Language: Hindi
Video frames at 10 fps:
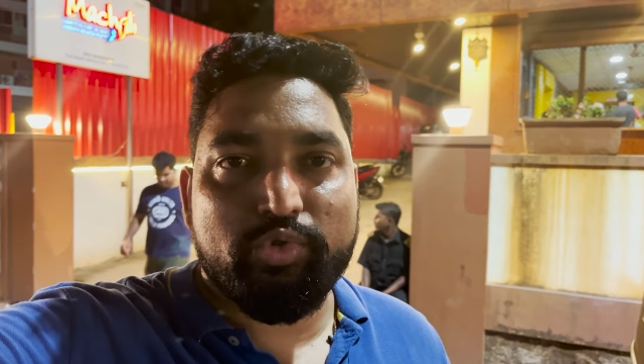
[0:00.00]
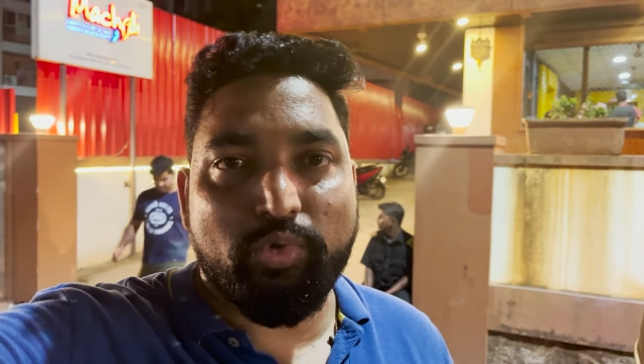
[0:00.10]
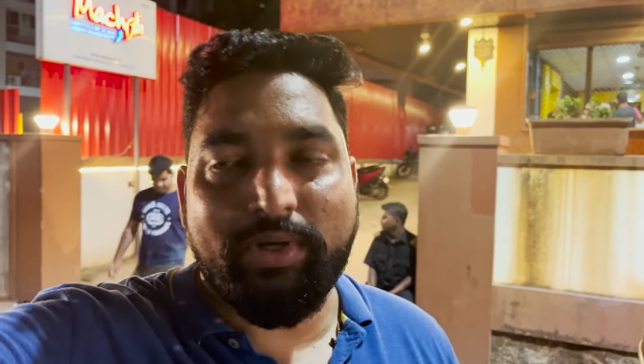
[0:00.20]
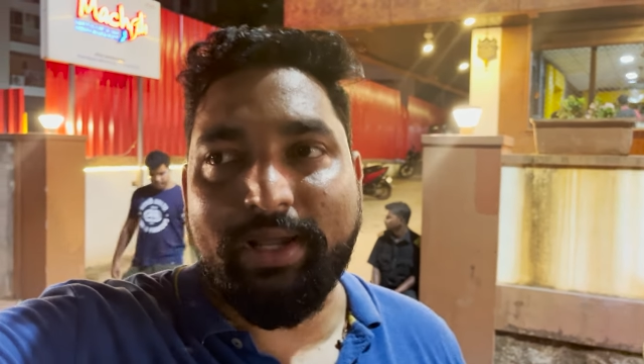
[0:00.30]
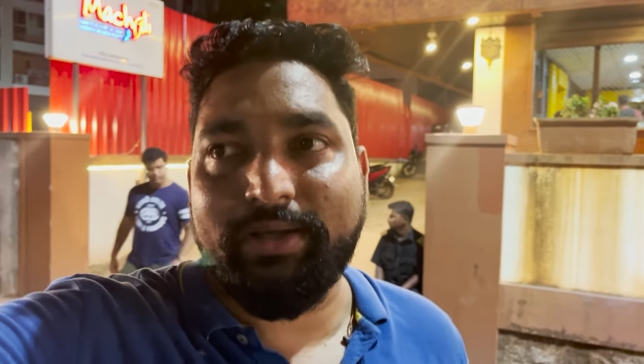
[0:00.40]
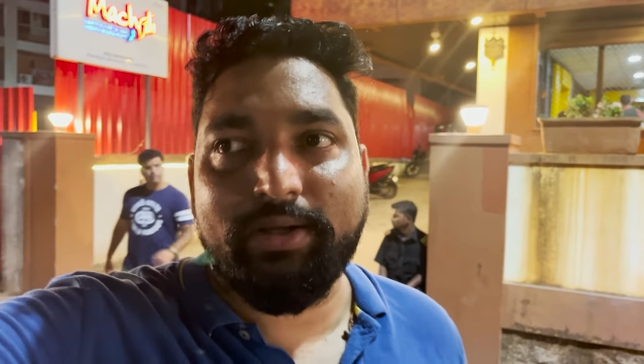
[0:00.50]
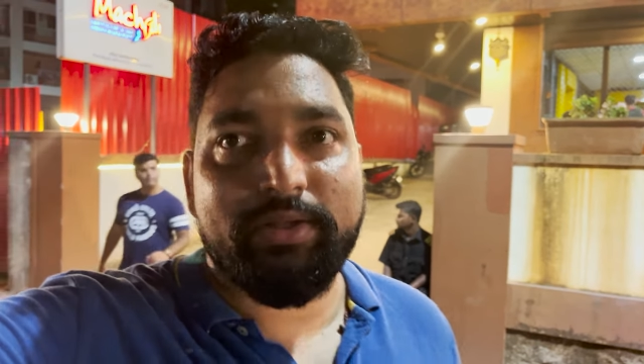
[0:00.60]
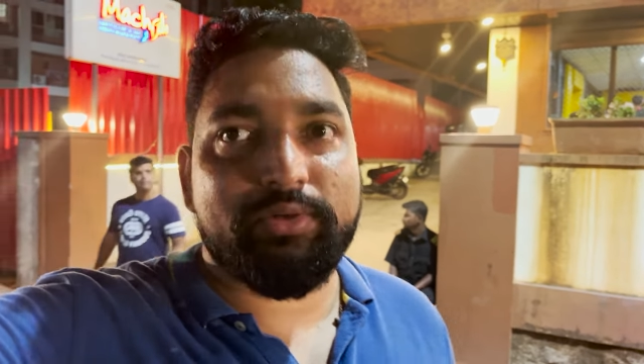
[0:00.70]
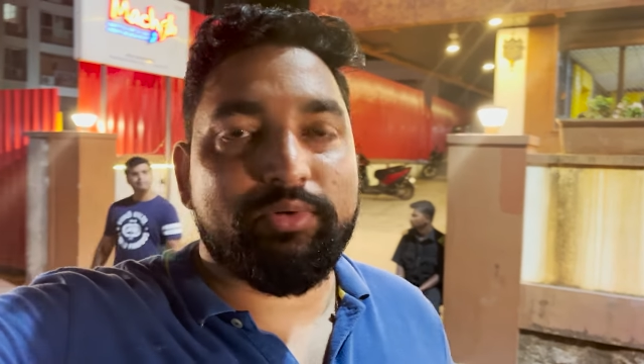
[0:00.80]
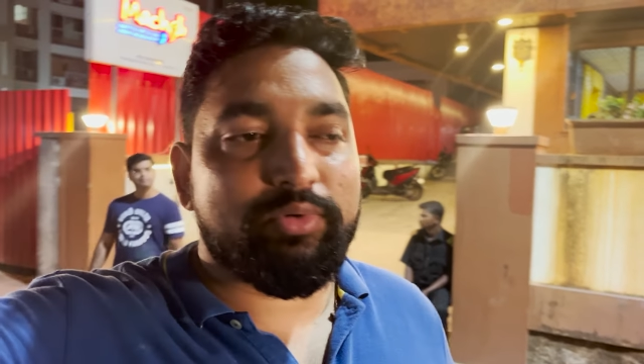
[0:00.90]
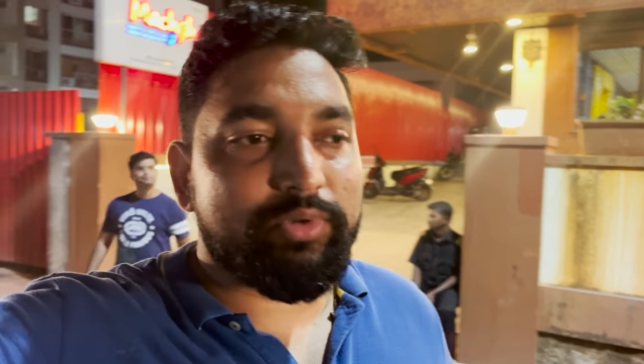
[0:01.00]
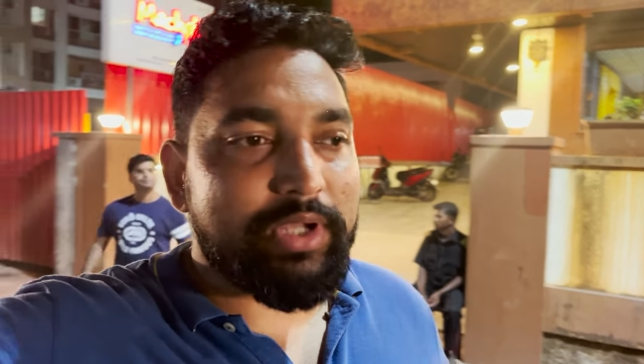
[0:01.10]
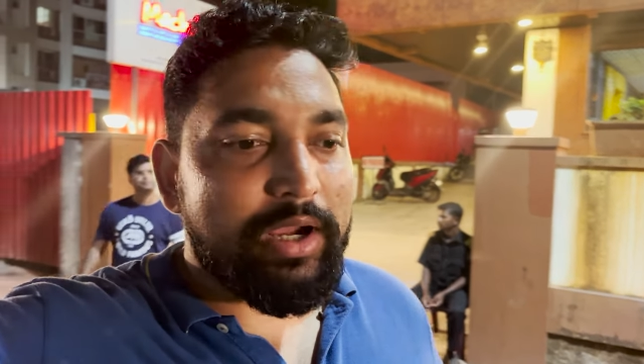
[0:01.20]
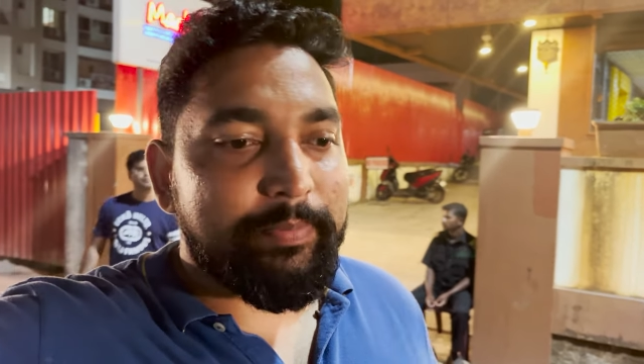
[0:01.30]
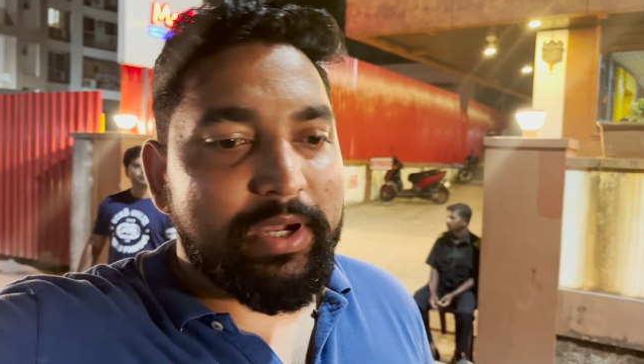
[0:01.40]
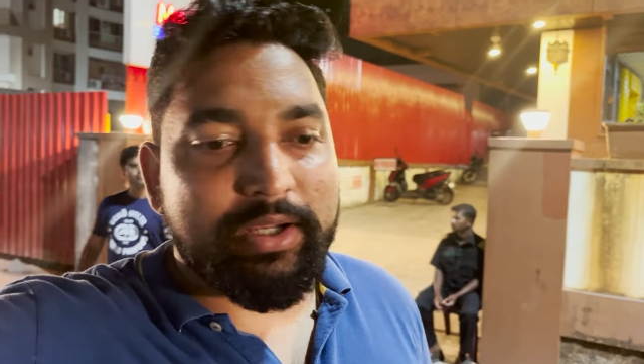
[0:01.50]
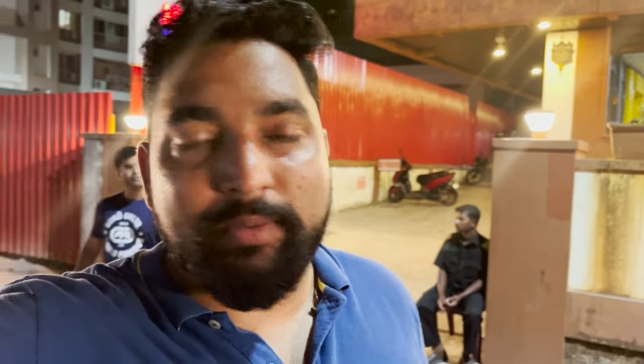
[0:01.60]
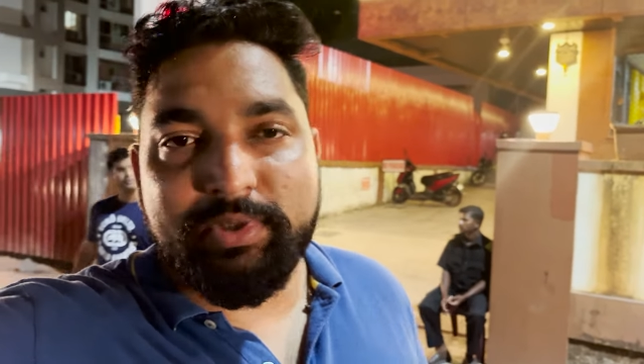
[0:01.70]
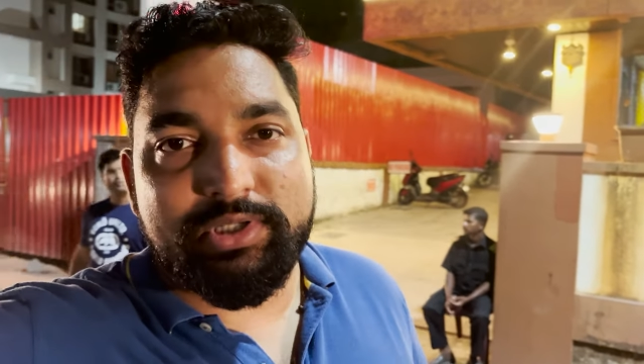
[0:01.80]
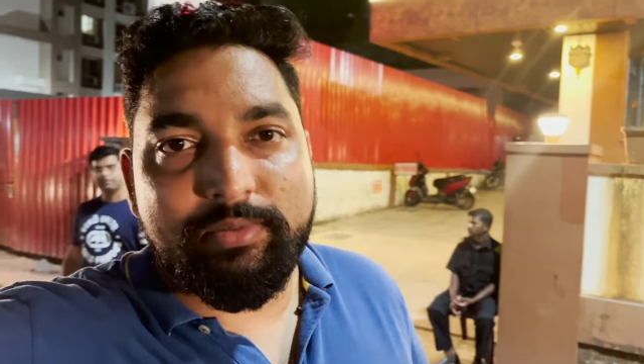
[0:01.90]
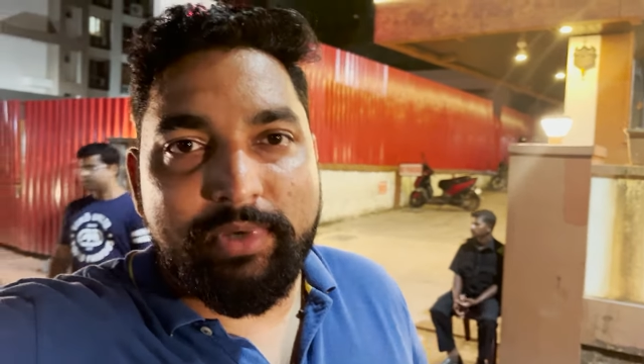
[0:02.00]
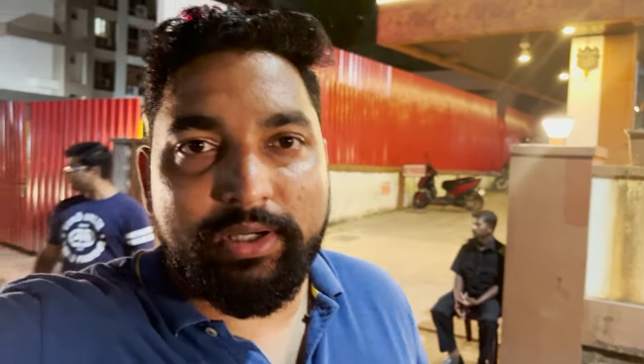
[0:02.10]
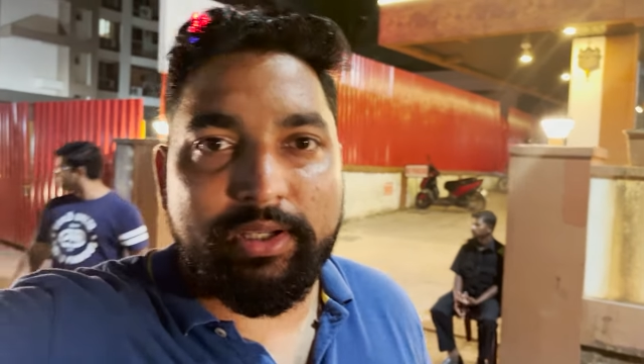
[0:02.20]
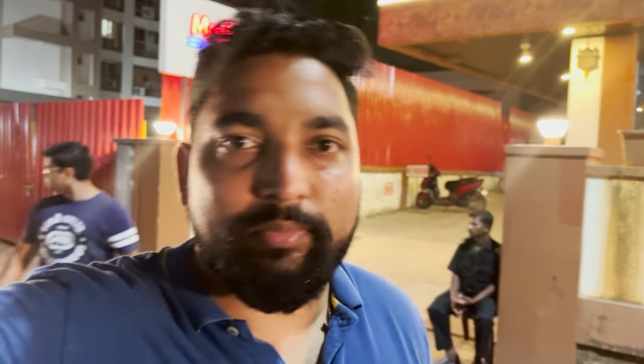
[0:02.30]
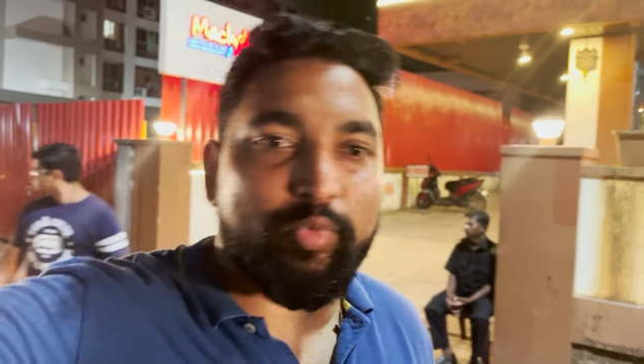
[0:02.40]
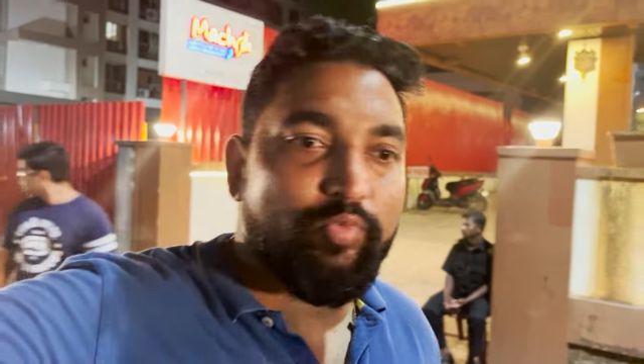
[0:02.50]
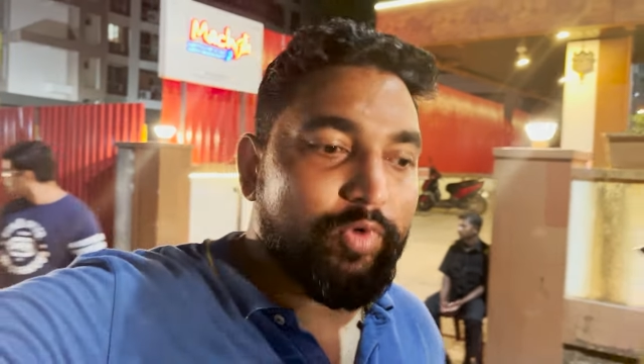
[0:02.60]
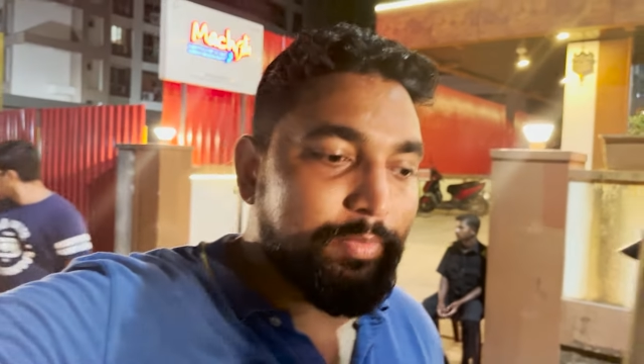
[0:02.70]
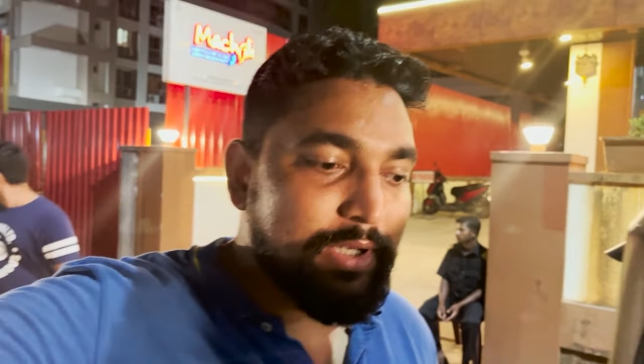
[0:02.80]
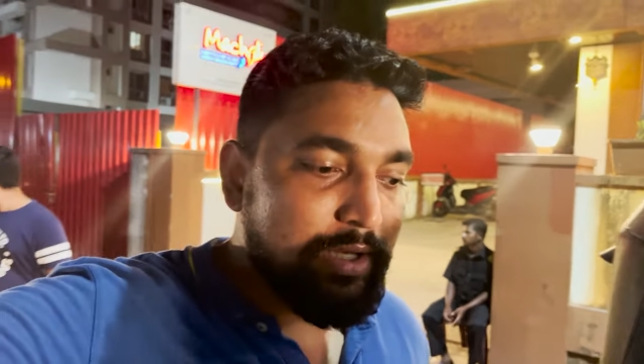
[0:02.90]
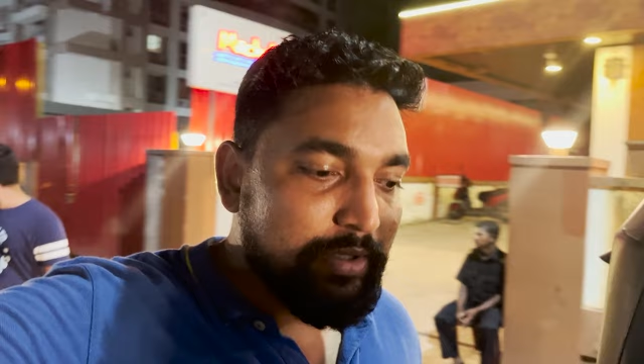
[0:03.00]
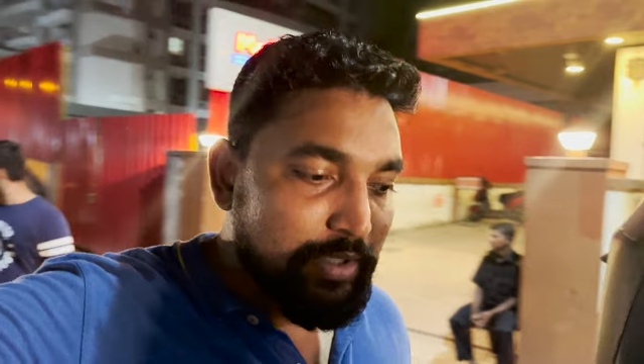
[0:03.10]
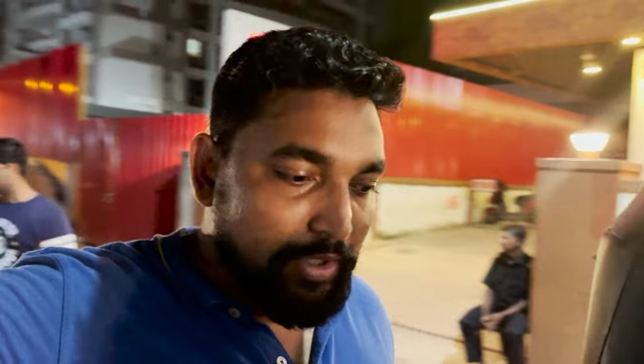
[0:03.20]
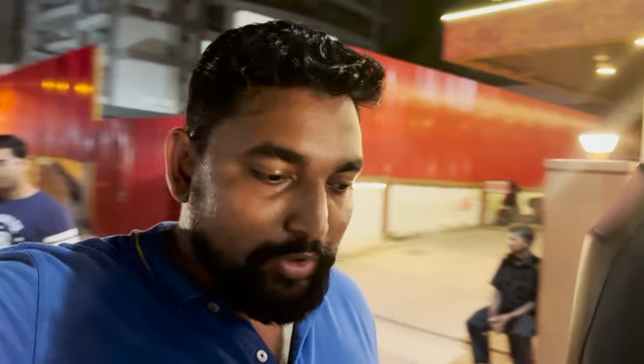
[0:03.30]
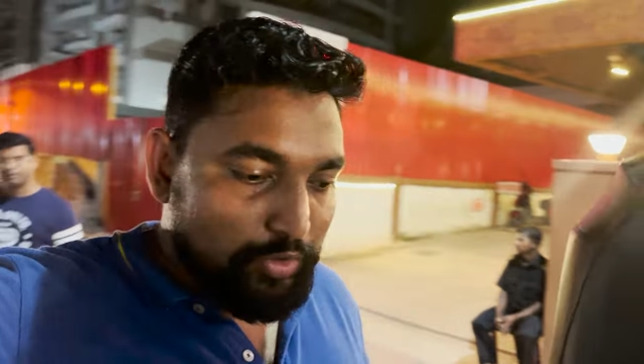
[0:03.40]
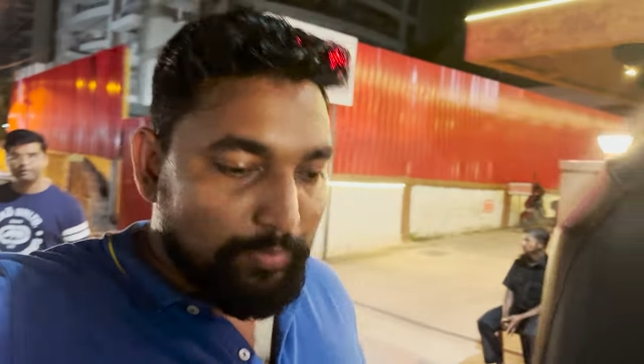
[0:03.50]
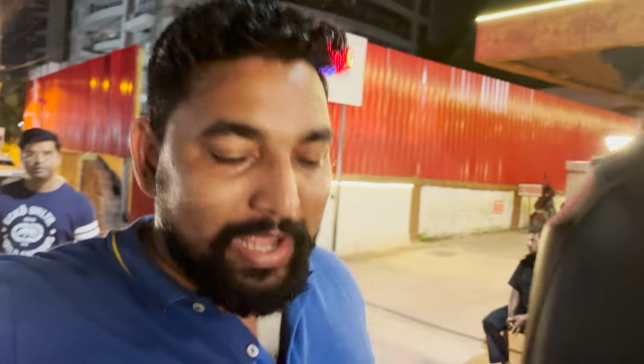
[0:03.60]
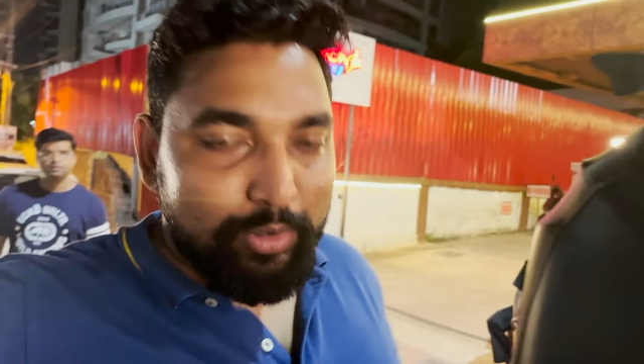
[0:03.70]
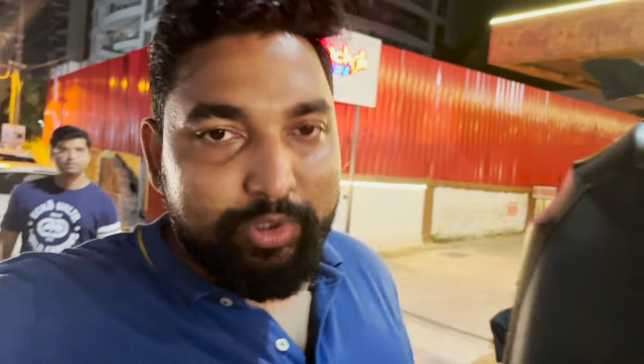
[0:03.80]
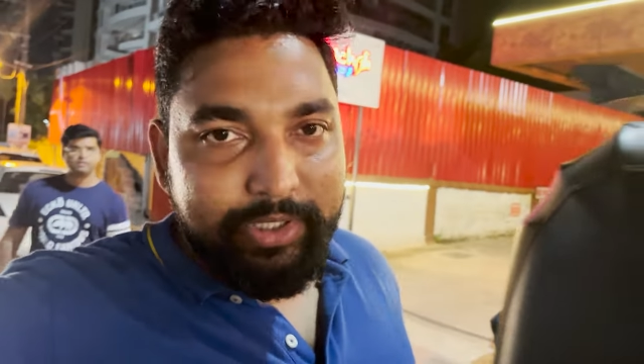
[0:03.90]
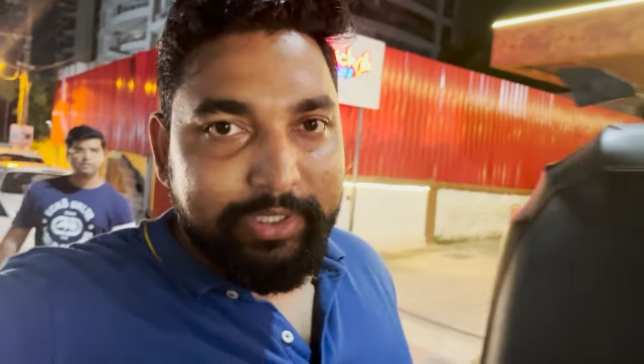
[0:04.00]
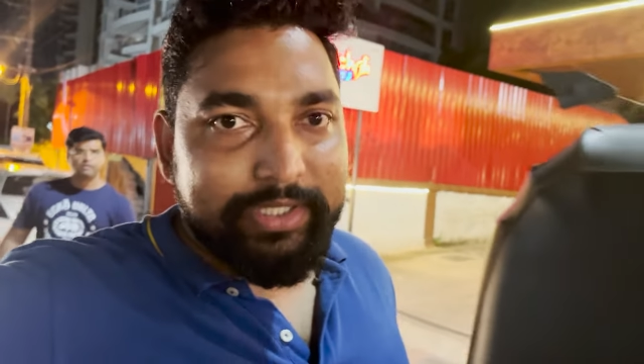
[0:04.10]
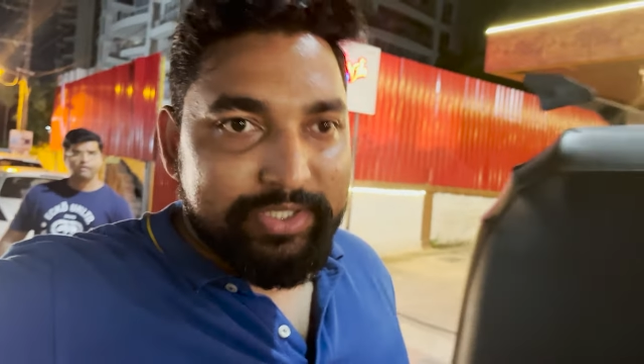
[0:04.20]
उसको ट्राई करें तो यहाँ पे आके मछली में आके हमको वही मिला है जो मैंगलोर की